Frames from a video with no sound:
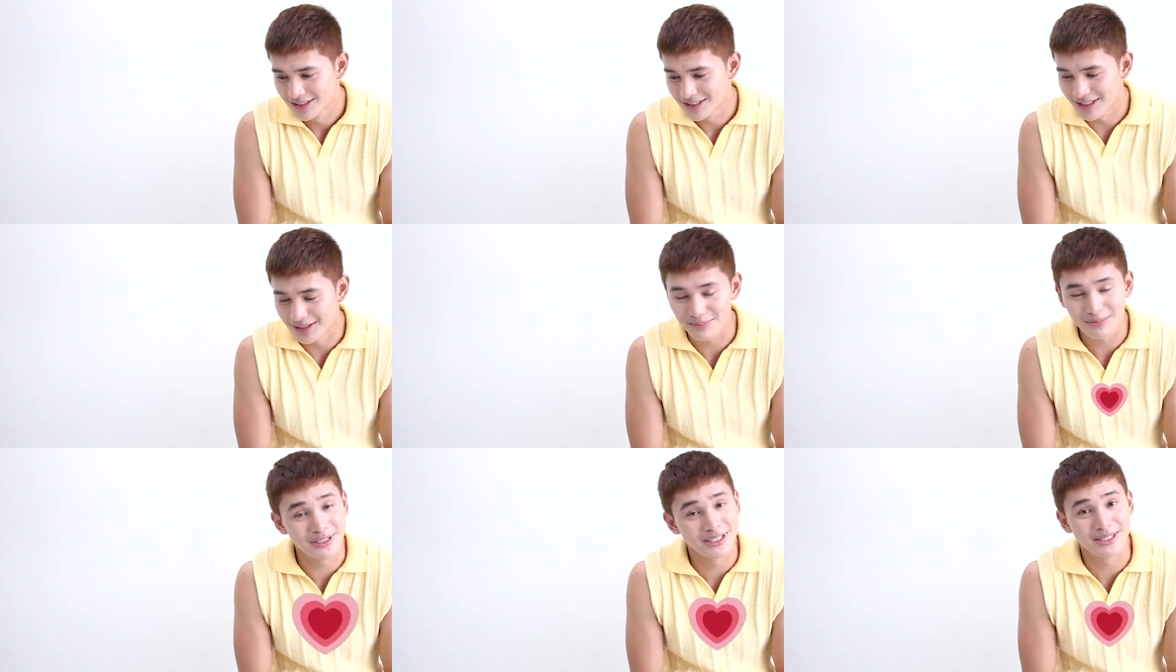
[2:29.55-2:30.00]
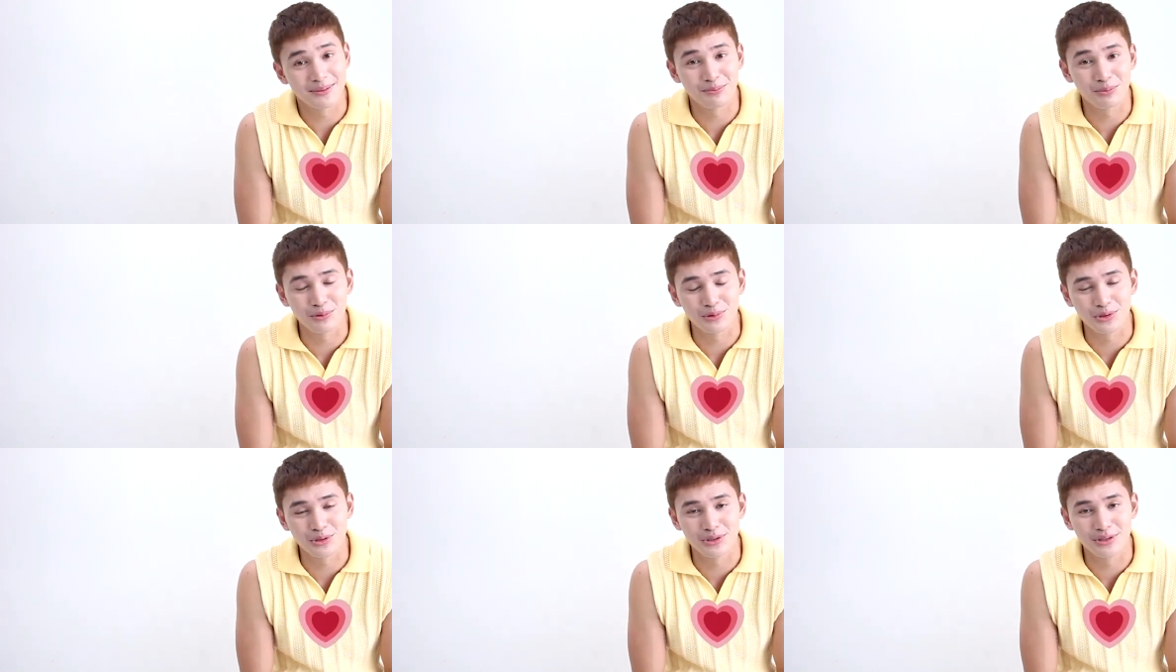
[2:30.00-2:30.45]
sarap na sa
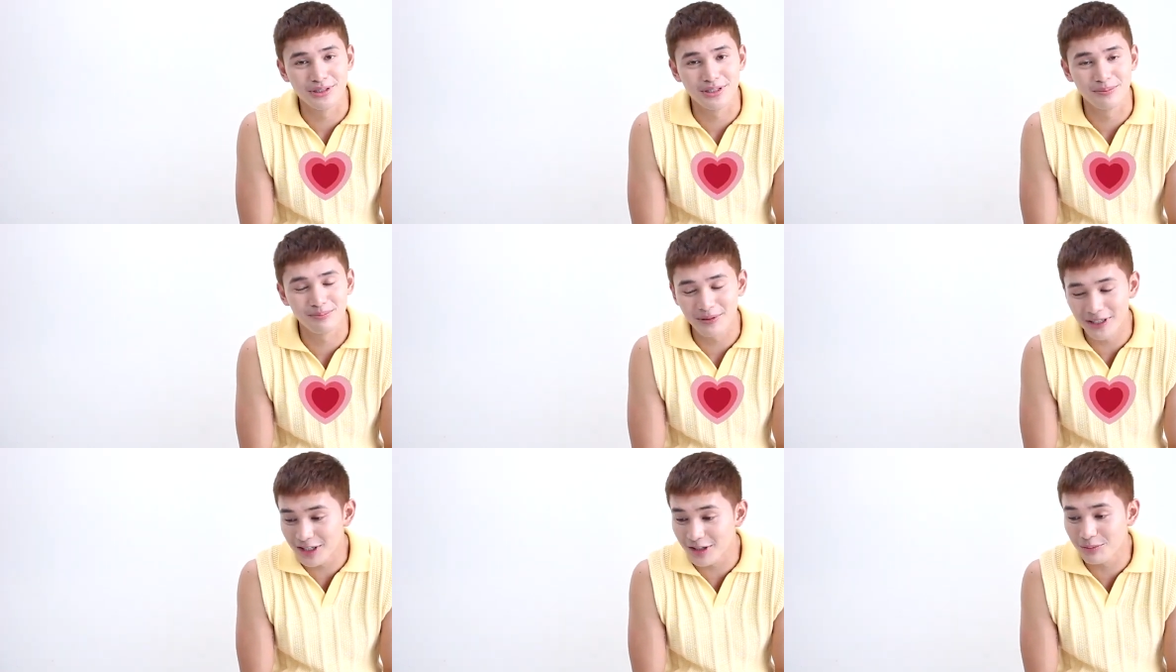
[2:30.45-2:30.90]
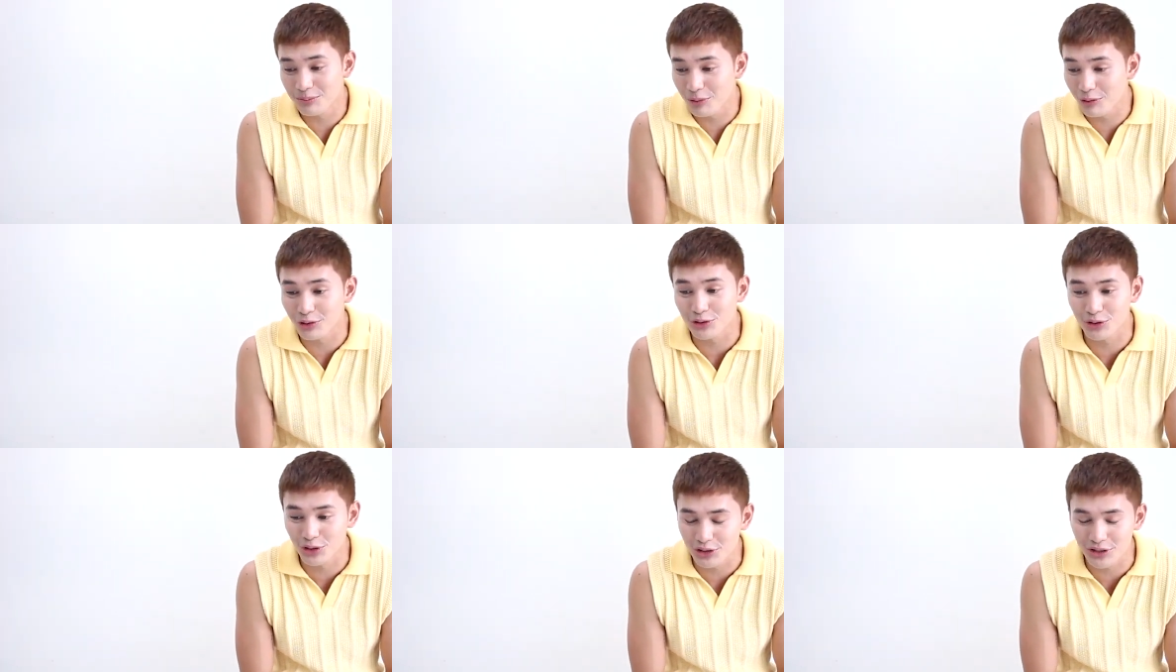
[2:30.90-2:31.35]
puso nun. Pero
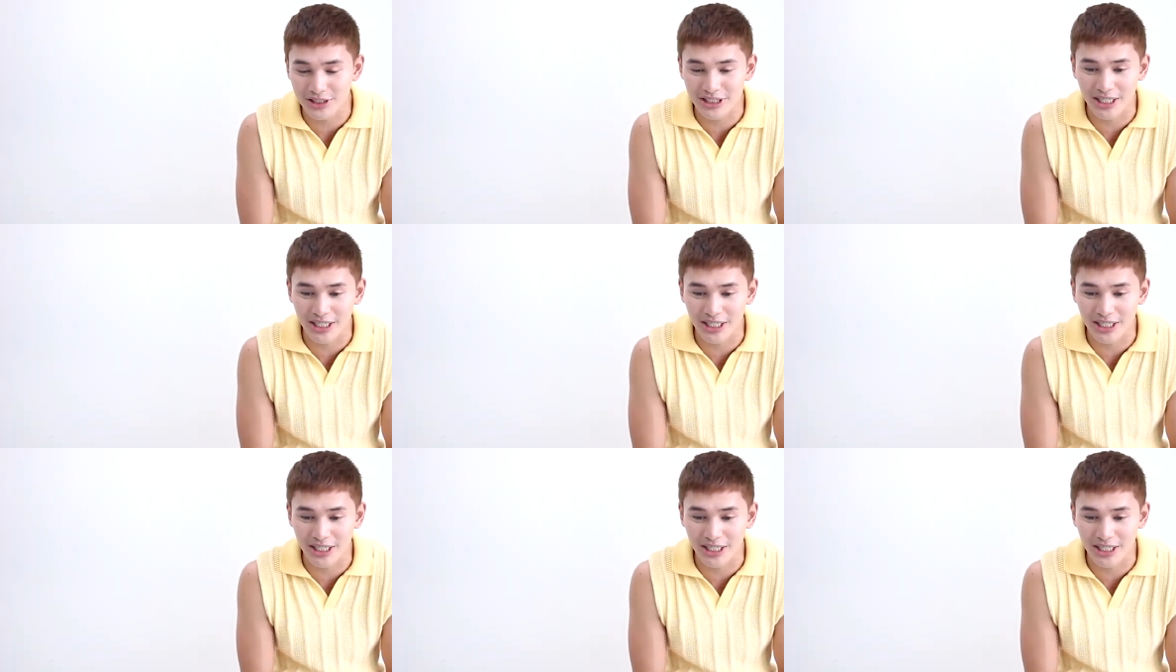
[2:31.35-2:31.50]
bukod doon,